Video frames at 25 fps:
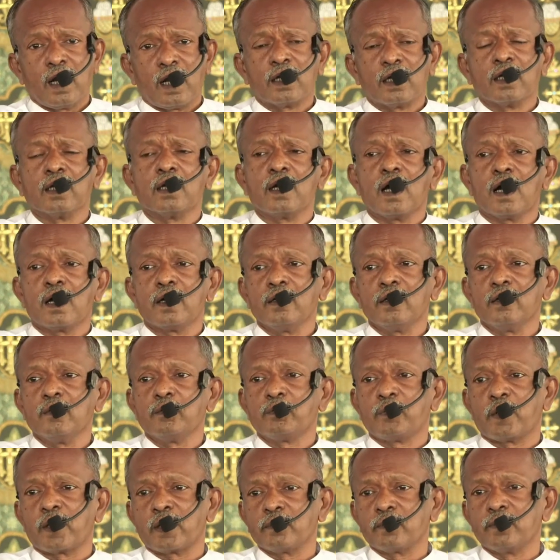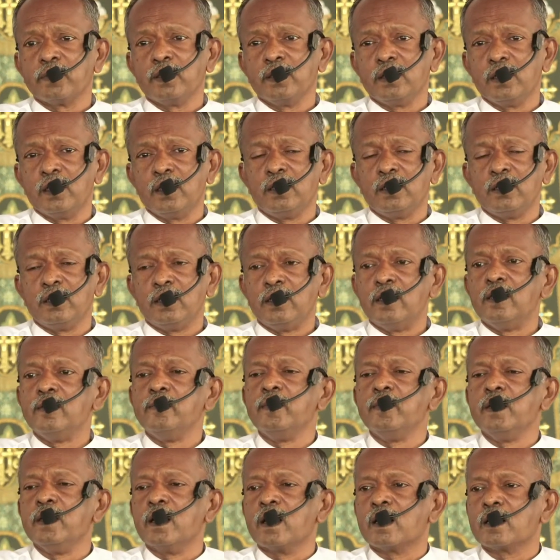அழகான பறவைகளின்
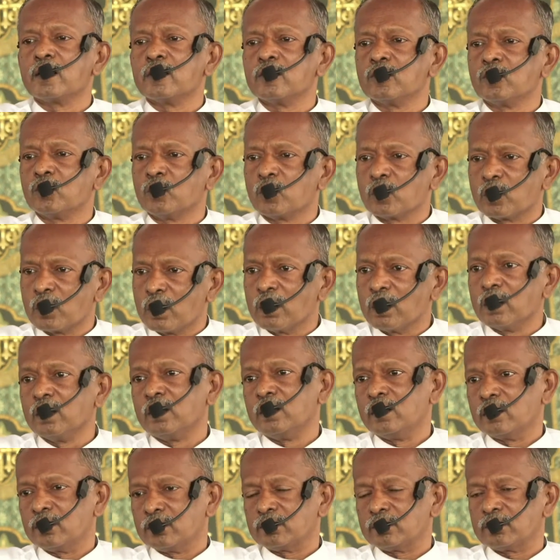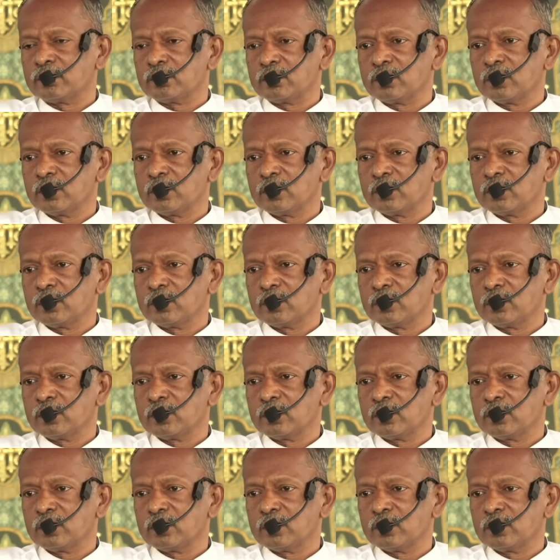இனிமையான குரலையும்